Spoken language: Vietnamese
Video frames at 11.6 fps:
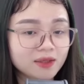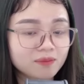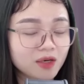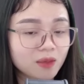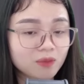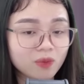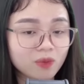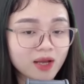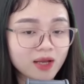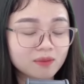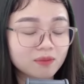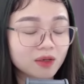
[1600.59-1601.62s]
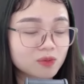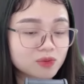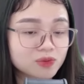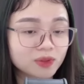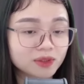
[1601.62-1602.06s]
Bao năm qua mà không
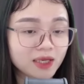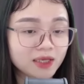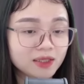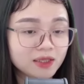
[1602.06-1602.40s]
xuống tay